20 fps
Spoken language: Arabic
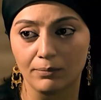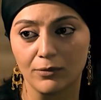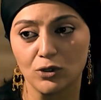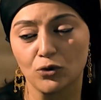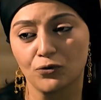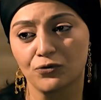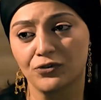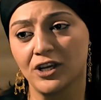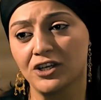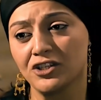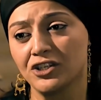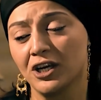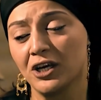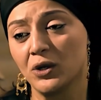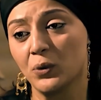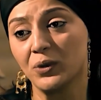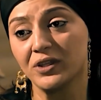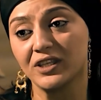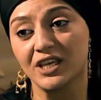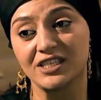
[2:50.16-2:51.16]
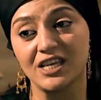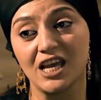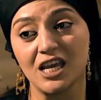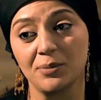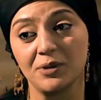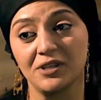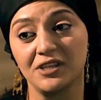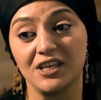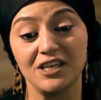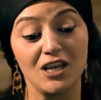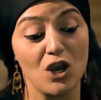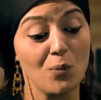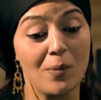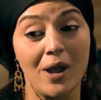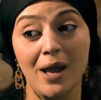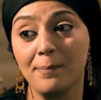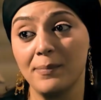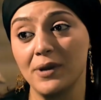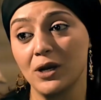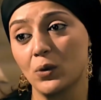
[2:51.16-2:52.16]
ما شفتكش غير وانت سايب الدنيا
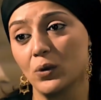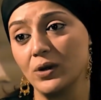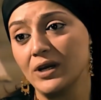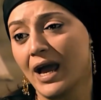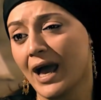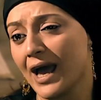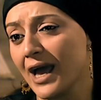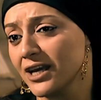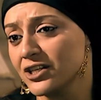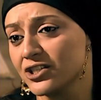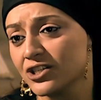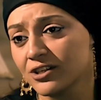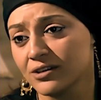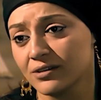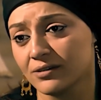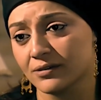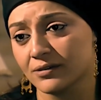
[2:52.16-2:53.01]
ومهمل كل حاجه